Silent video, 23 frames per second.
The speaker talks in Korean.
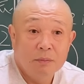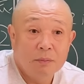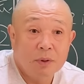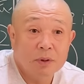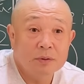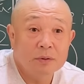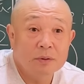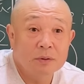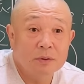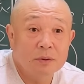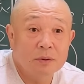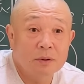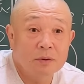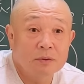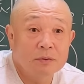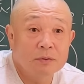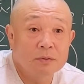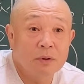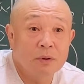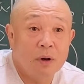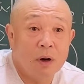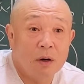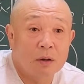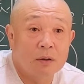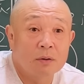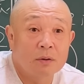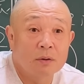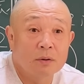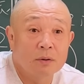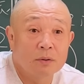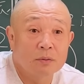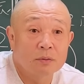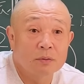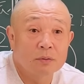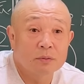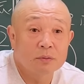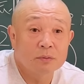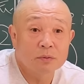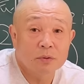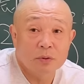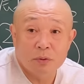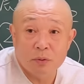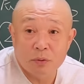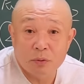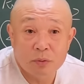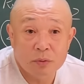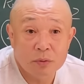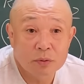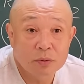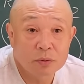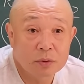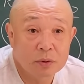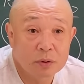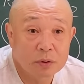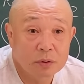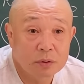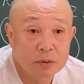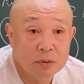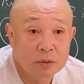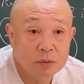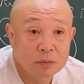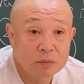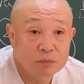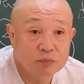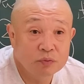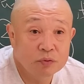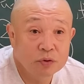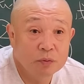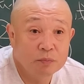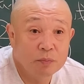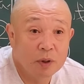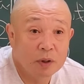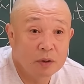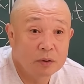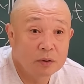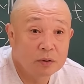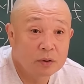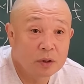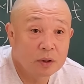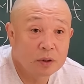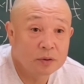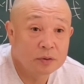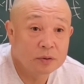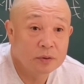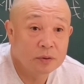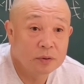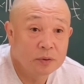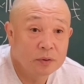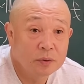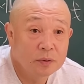맞잖아. 그거 알아야 제대로 이렇게 분위 파악할 거 아니야.